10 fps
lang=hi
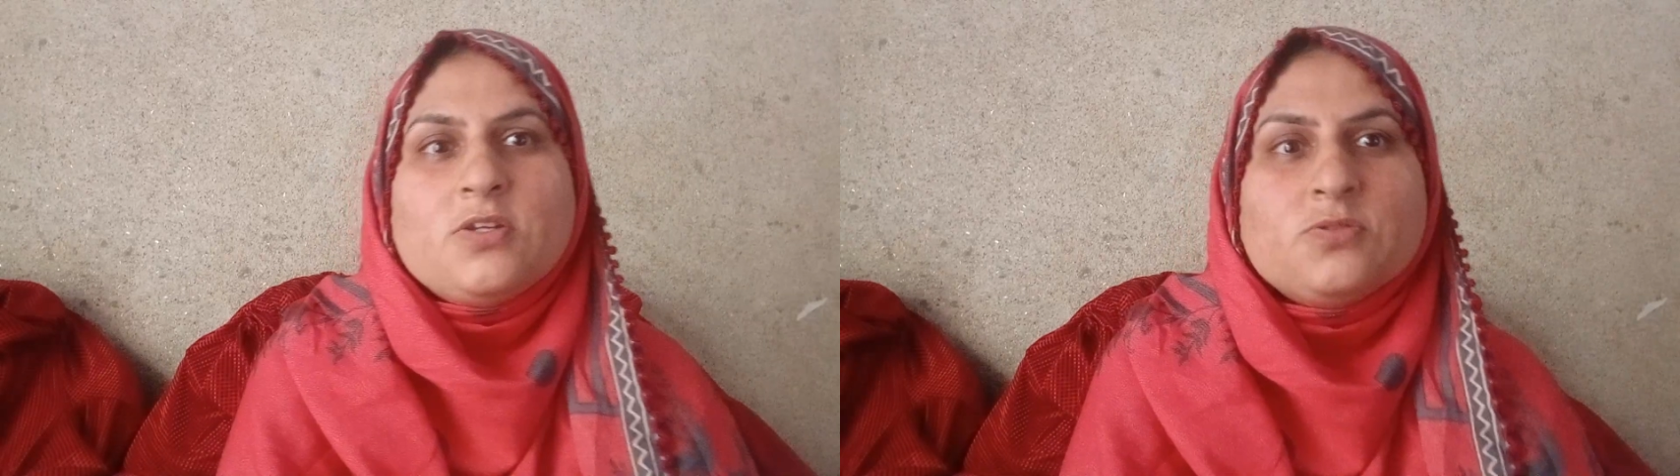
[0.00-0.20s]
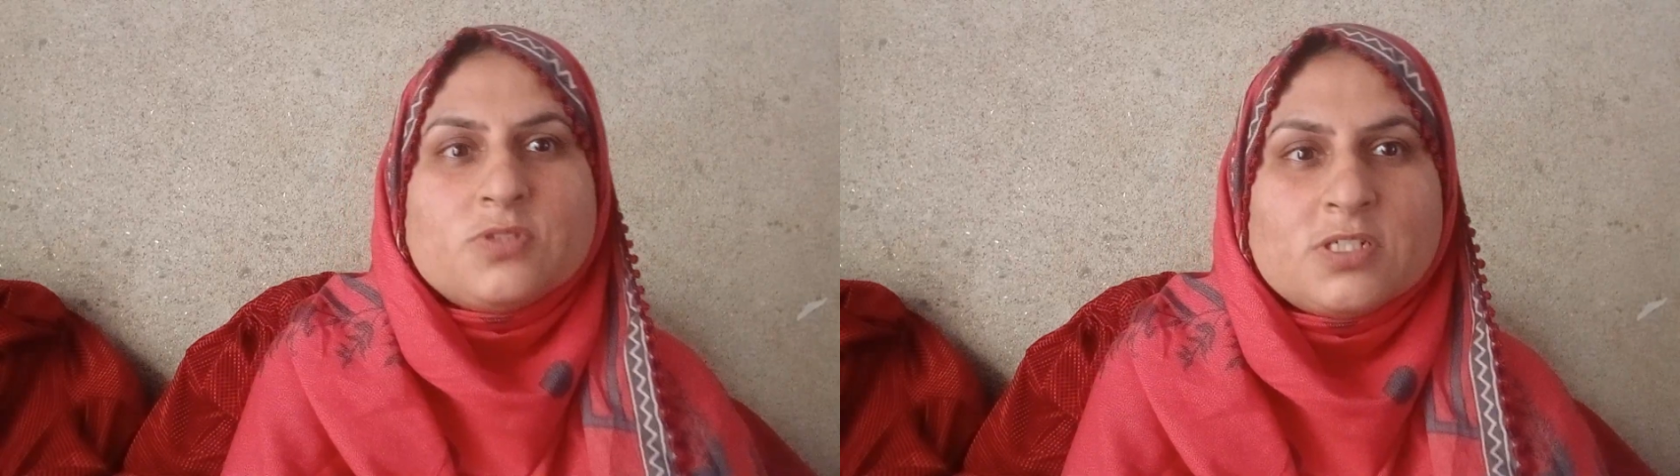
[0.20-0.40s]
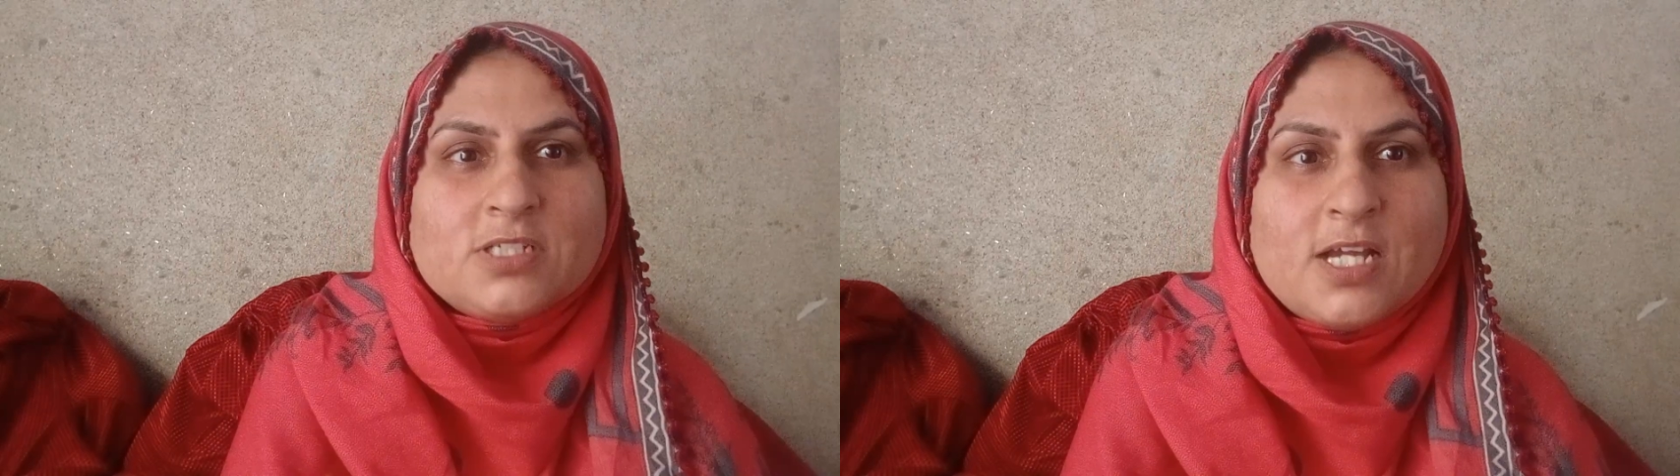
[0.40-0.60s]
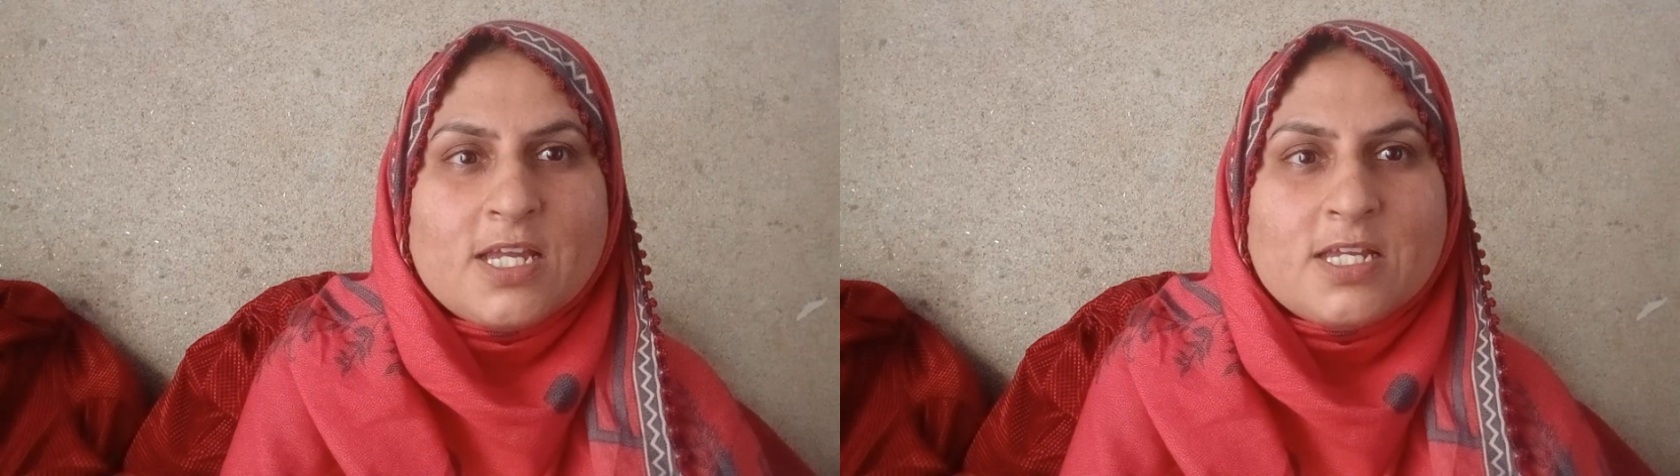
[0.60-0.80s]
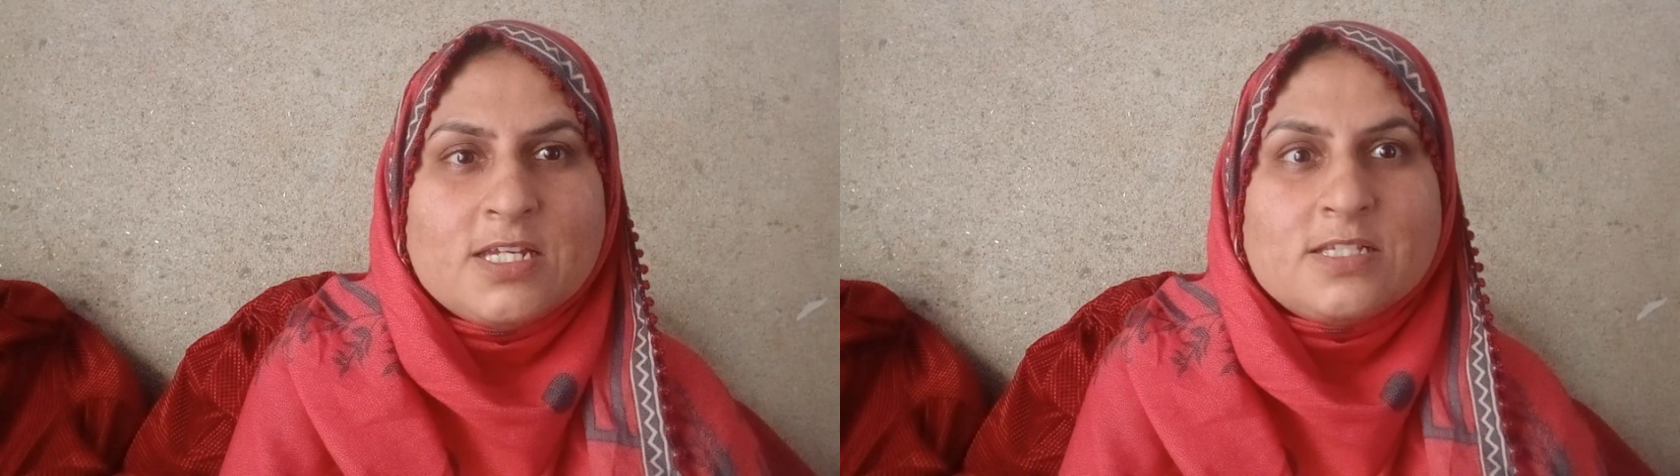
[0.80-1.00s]
की उधर
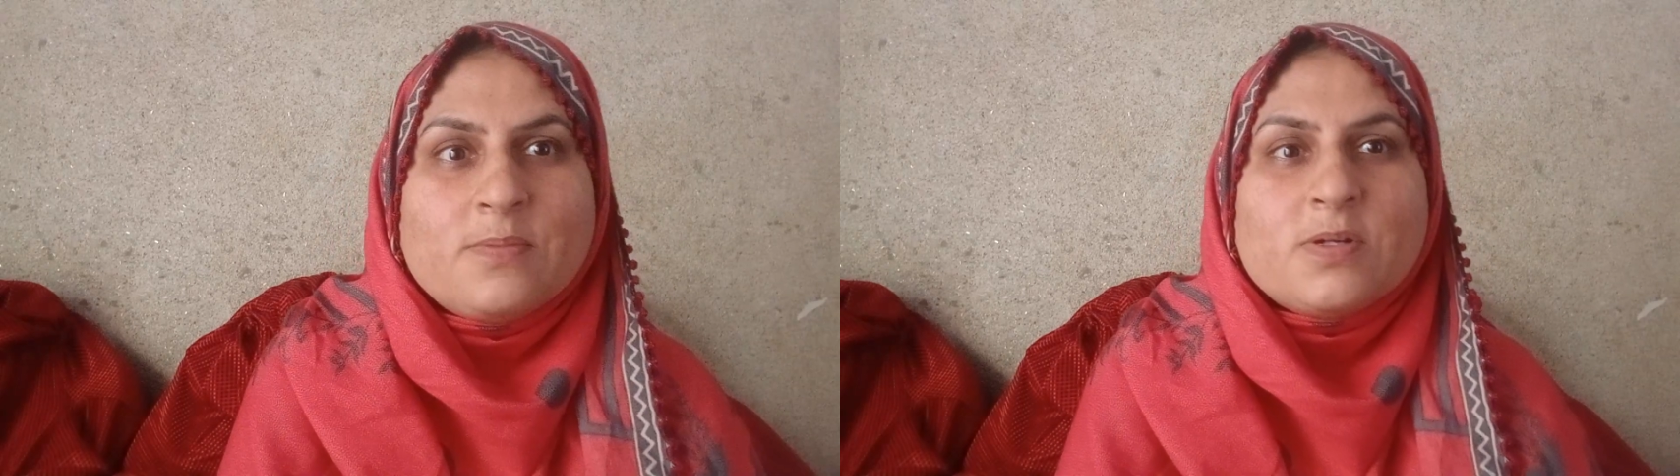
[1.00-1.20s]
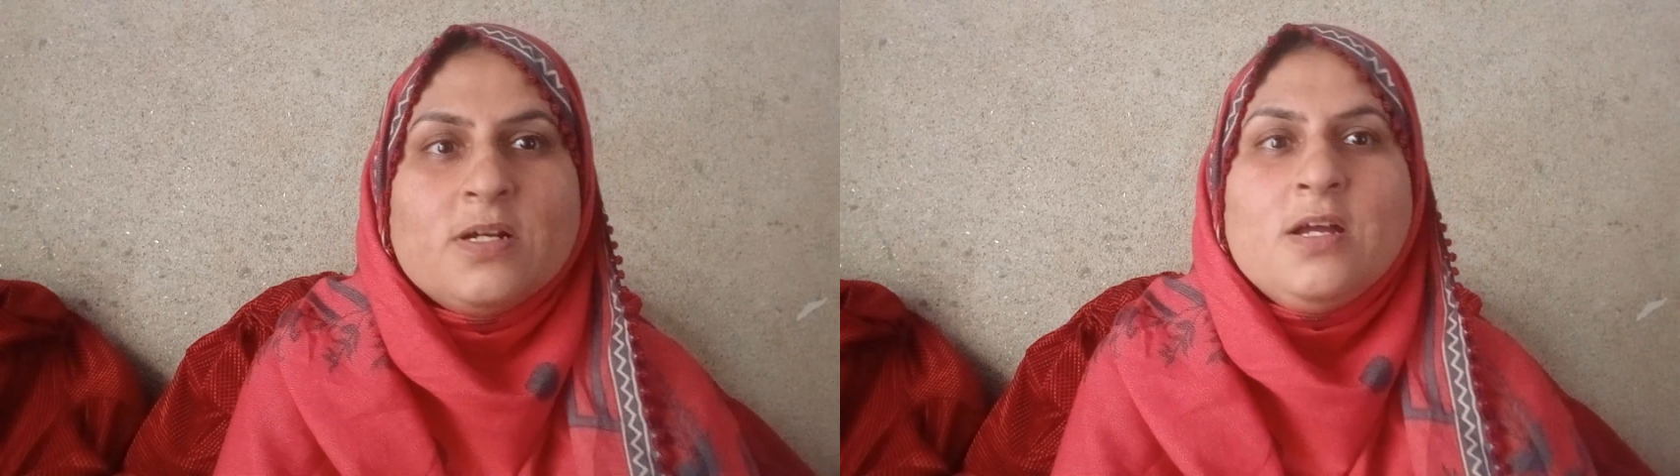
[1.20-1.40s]
जाएगी जब